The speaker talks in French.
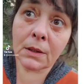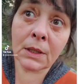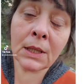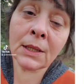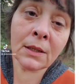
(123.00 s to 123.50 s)

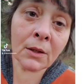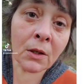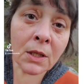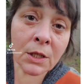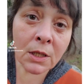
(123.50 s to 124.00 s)
Il était
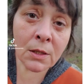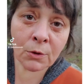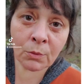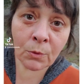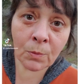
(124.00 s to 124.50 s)
enragé
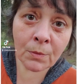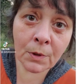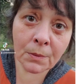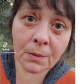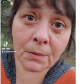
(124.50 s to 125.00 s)
ce monde.
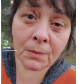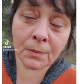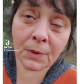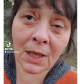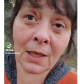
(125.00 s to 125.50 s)

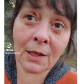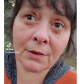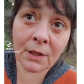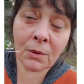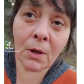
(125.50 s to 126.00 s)
Et il
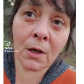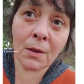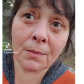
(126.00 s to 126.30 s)
avait de quoi.